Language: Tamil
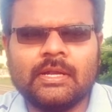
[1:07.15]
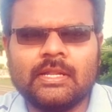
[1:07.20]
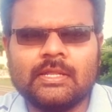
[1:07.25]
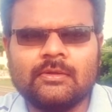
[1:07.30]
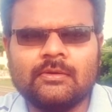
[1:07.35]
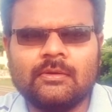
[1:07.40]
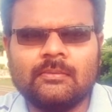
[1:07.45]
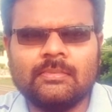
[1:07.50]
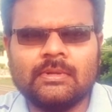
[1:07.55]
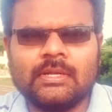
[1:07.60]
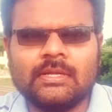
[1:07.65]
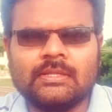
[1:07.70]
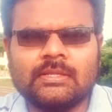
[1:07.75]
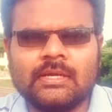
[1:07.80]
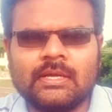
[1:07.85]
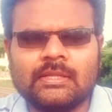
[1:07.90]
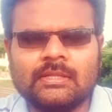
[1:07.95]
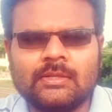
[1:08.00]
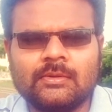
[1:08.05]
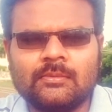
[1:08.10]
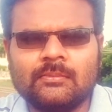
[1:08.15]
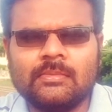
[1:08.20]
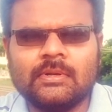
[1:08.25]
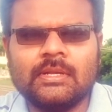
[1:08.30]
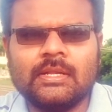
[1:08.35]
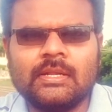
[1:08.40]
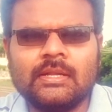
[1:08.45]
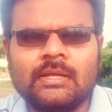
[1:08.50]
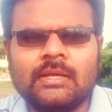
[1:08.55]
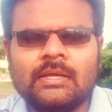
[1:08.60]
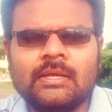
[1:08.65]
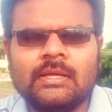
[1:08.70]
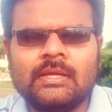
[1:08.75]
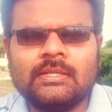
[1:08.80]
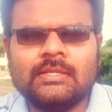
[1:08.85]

கிடைக்கும் அப்படிங்கிறதுக்காக தான் ரொம்ப நேரம்